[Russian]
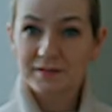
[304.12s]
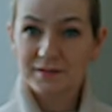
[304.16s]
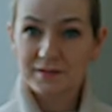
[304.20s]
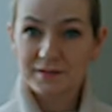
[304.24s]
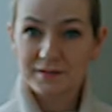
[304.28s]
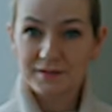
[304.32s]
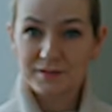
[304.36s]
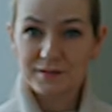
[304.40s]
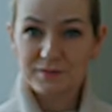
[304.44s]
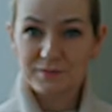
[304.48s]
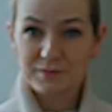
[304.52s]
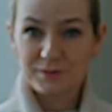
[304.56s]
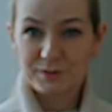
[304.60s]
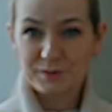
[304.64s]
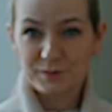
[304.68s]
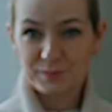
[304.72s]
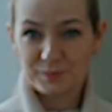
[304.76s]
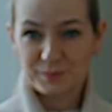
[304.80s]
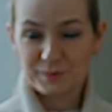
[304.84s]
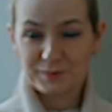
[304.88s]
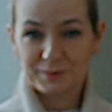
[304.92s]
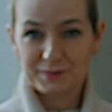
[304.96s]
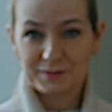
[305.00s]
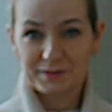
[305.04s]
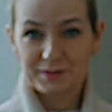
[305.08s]
ранний вид
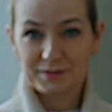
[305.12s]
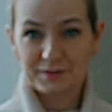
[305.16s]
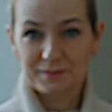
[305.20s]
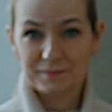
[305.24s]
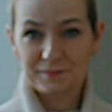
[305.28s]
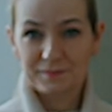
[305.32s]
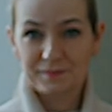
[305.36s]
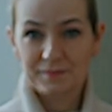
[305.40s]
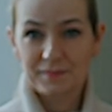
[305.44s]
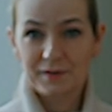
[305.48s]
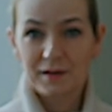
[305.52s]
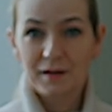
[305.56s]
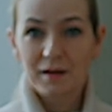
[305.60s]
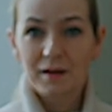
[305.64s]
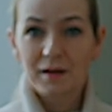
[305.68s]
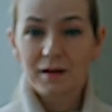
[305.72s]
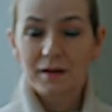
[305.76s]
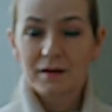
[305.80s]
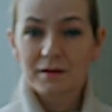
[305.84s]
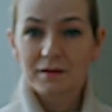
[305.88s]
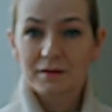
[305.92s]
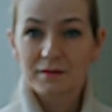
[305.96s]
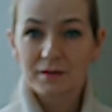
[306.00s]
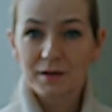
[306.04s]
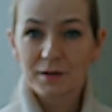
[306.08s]
спорта.
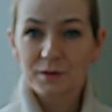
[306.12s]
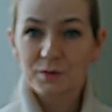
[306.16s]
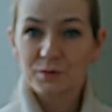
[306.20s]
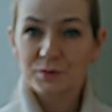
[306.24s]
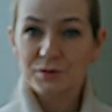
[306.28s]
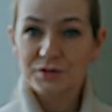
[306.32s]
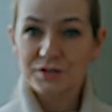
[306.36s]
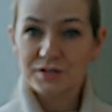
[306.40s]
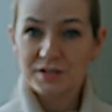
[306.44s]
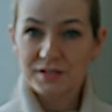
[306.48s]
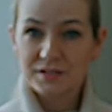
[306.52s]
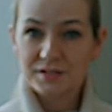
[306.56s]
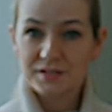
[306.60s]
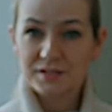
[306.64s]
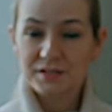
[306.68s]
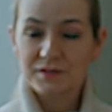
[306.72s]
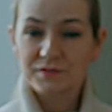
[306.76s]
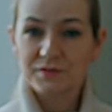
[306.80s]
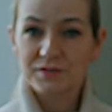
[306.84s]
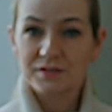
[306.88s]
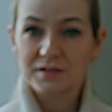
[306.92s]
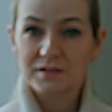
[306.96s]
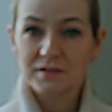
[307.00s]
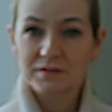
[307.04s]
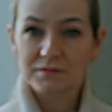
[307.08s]
Как участие в
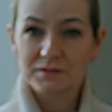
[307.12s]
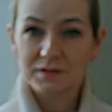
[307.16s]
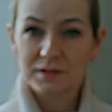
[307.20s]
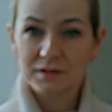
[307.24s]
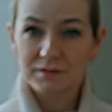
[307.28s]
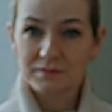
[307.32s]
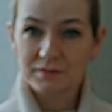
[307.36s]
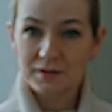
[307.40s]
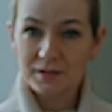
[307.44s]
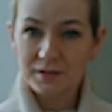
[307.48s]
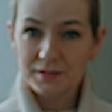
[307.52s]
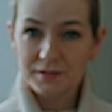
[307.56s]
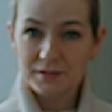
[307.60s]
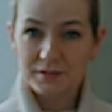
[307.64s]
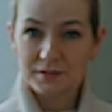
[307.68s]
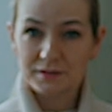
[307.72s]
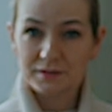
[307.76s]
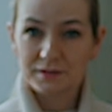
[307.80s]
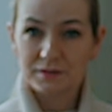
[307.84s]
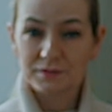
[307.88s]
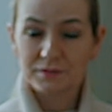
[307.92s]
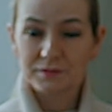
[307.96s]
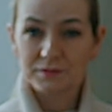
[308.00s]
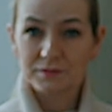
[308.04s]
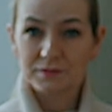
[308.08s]
соревнованиях
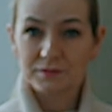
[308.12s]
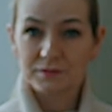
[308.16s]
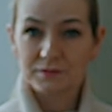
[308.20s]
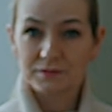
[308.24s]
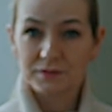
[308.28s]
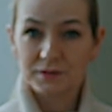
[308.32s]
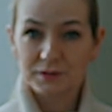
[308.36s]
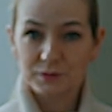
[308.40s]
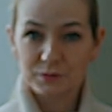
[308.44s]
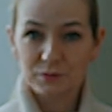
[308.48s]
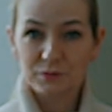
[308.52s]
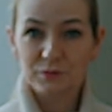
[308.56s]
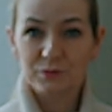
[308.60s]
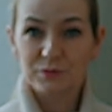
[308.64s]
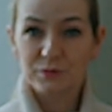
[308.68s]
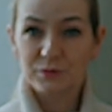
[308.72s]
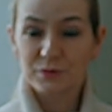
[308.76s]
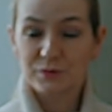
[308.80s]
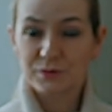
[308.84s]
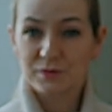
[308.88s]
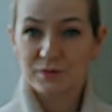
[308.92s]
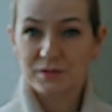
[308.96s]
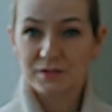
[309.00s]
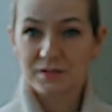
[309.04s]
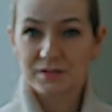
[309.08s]
в таком
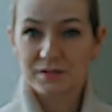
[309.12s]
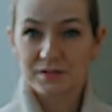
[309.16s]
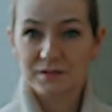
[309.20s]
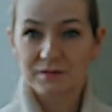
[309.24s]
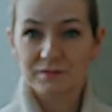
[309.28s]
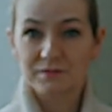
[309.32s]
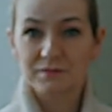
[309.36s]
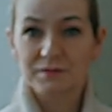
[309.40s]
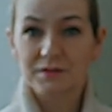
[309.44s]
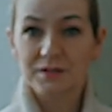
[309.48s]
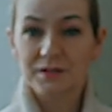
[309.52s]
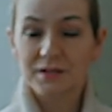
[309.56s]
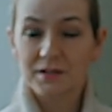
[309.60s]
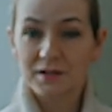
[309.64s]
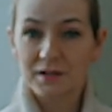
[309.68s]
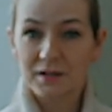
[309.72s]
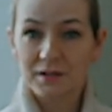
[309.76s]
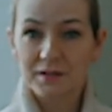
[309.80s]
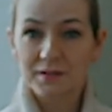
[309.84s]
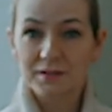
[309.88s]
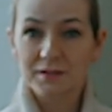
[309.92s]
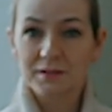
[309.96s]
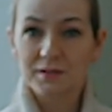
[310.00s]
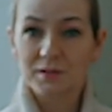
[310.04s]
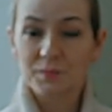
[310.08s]
возрасте
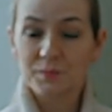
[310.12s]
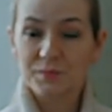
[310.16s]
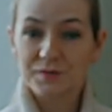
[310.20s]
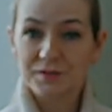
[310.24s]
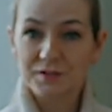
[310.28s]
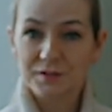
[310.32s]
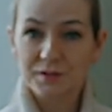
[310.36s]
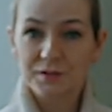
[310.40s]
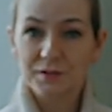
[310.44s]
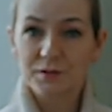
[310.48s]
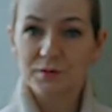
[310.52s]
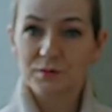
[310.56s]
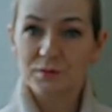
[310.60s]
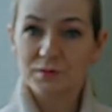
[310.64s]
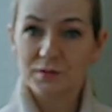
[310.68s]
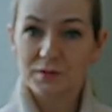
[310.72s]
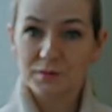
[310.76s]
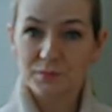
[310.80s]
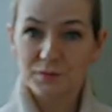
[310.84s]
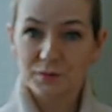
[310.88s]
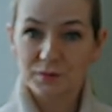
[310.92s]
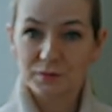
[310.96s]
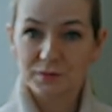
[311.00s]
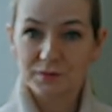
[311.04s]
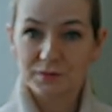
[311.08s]
влияет на психику
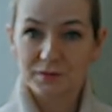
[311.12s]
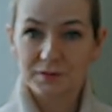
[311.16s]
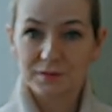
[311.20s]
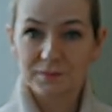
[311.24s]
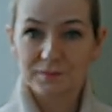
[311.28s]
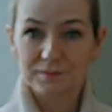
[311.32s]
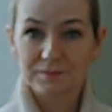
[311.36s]
ребенка?